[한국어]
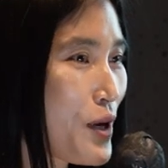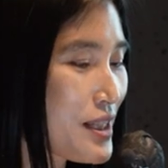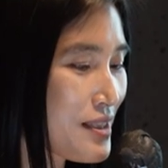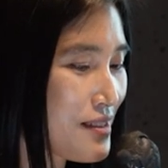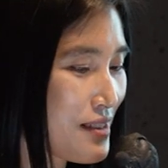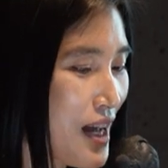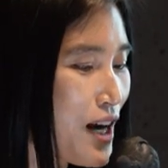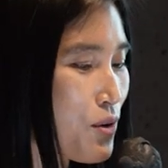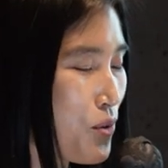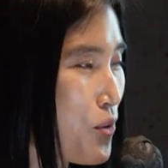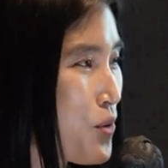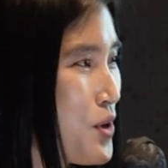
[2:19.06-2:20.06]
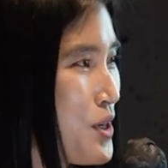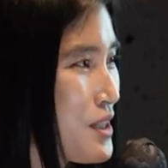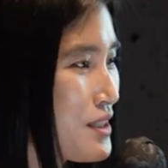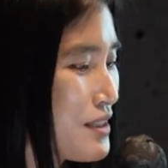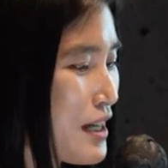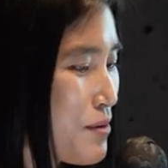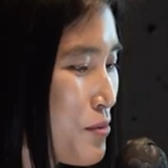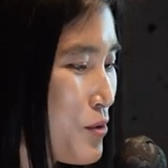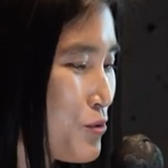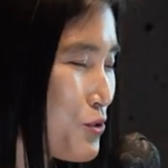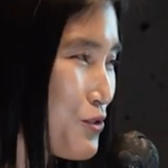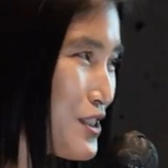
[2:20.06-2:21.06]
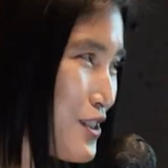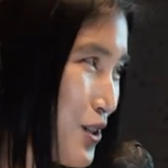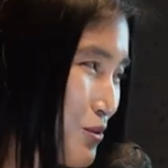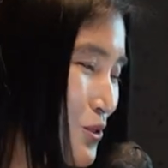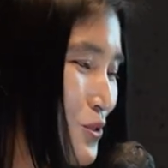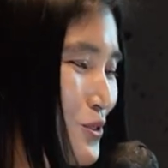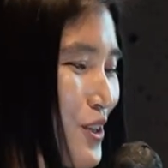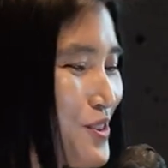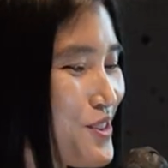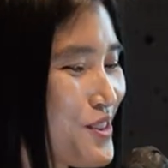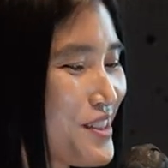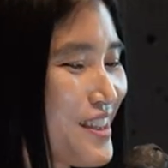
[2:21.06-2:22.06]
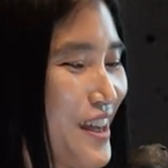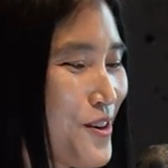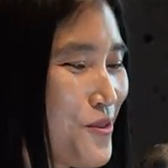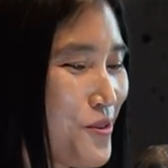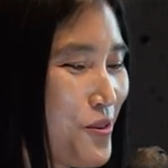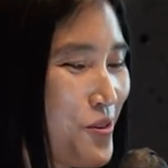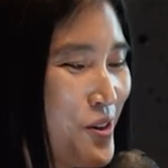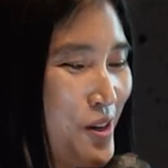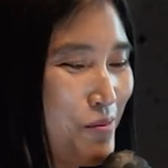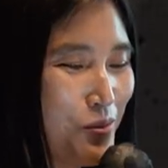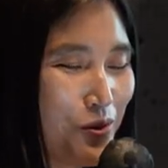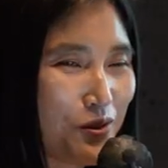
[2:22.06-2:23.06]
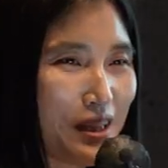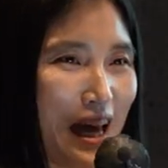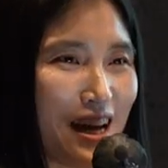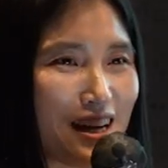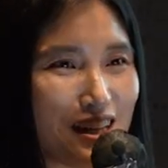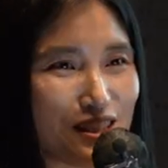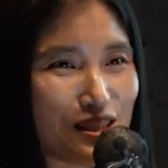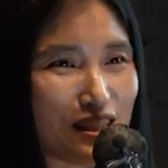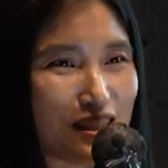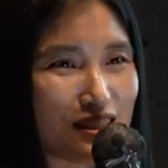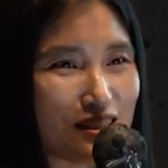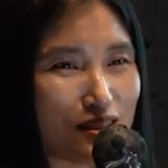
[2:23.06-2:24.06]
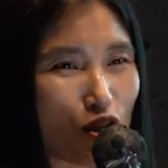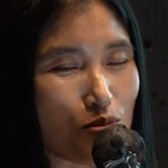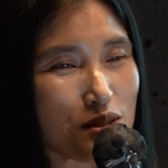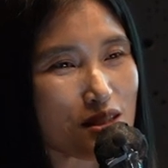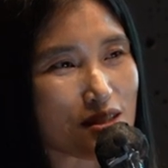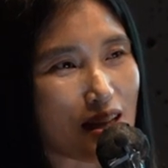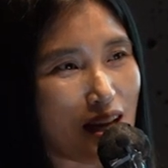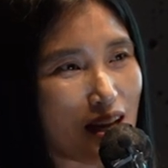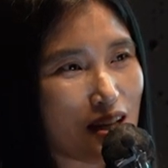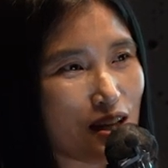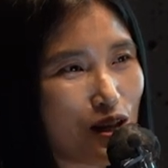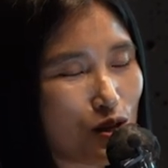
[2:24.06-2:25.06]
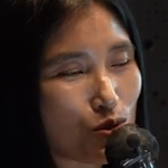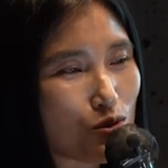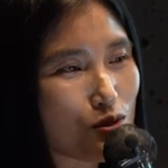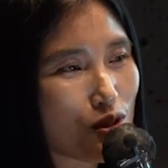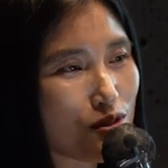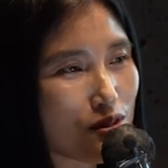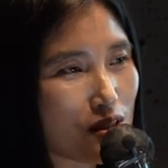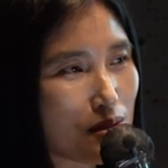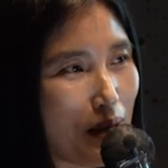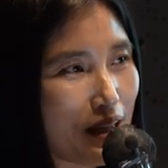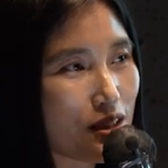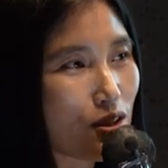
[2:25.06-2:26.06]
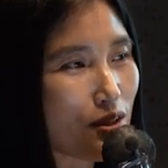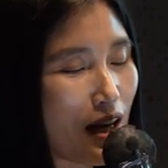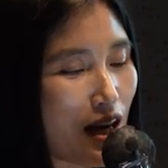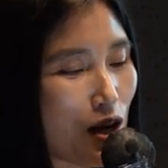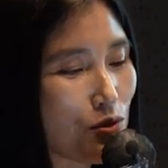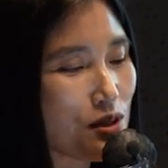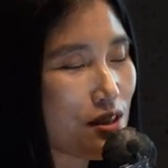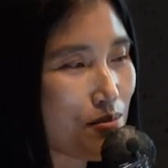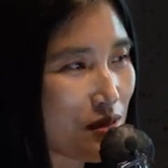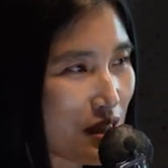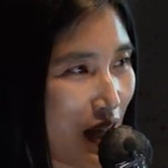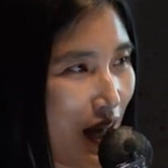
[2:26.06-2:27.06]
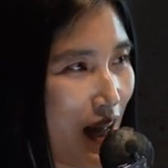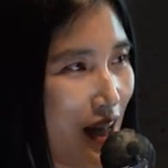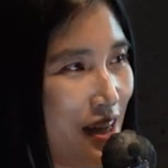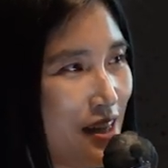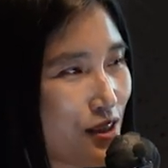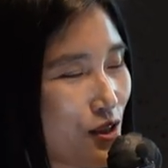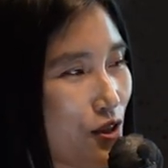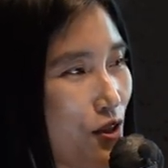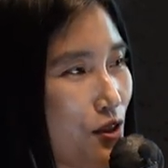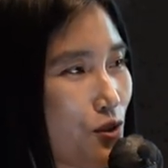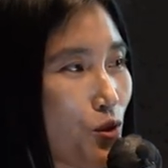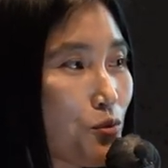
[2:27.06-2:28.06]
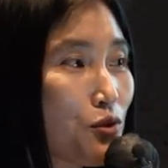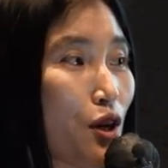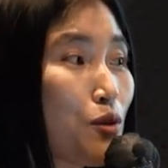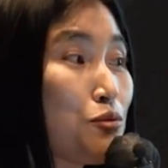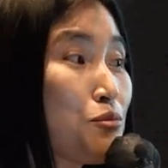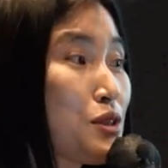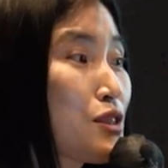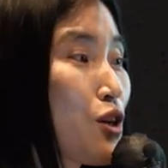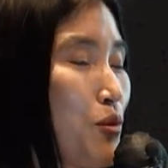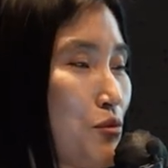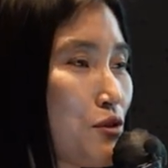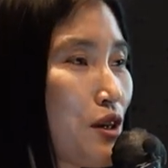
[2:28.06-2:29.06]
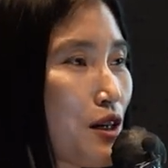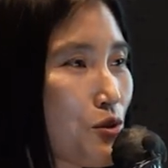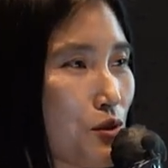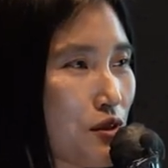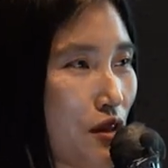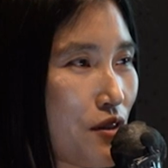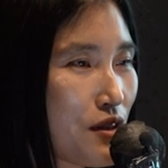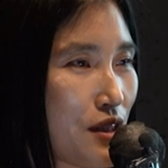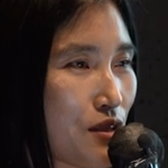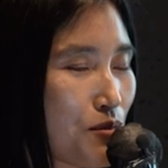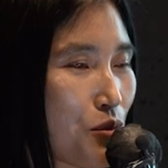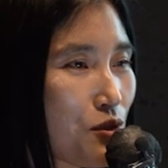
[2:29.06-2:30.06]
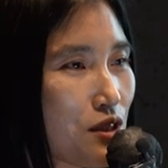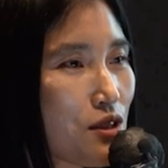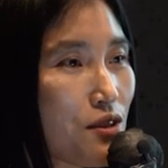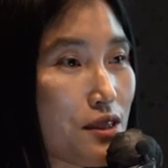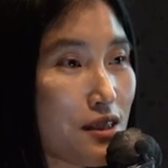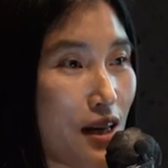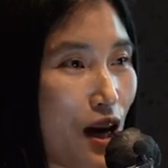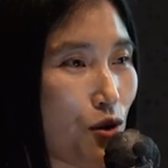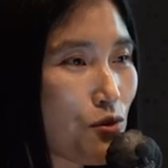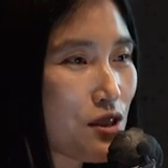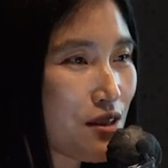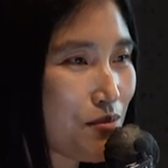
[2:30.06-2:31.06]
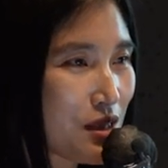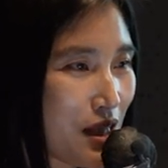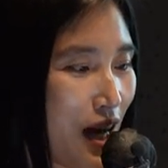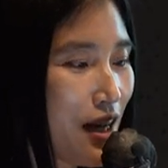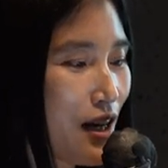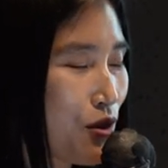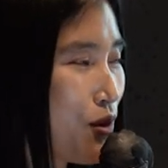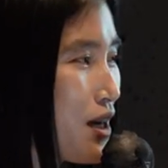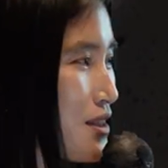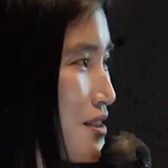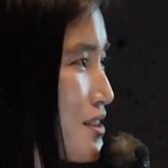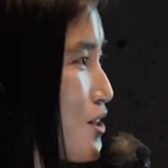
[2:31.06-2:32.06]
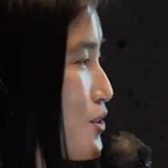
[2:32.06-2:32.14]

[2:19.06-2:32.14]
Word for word: 획득을 하고 그다음에 뭐 우수 기업으로도 선정이 되고 뭐 다양한 이제 그 서비스나 어, 솔루션들을 만들어 나가고 있습니다. 그래서 저희는 소프트웨어 품질 전문가로서 이렇게 좀 포지셔닝을 하고 있습니다라고 하는